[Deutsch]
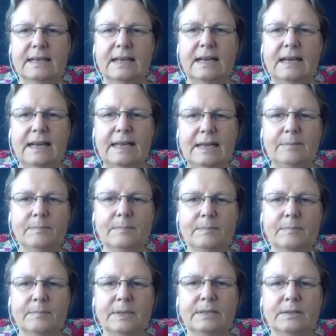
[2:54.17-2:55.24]

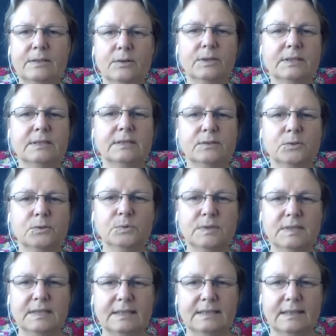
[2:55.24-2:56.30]
Leben bedeutet
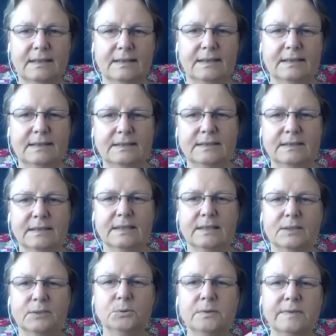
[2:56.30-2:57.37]
Unsicherheit.
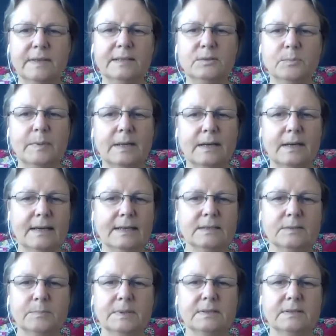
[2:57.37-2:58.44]
Nur wenn du
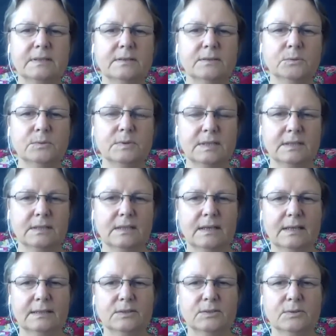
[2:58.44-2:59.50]
bereit bist, in
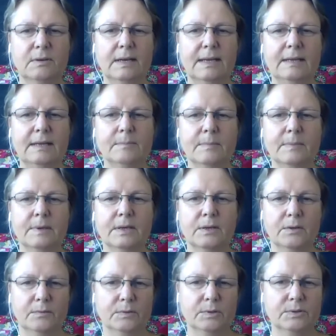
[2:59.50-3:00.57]
Unsicherheit zu leben,
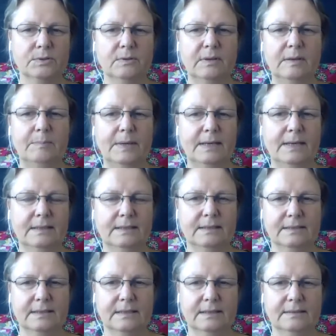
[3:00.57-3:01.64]
wirst du lebendig
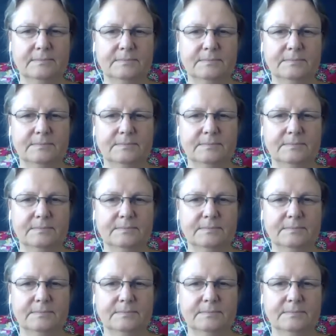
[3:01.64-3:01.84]
sein.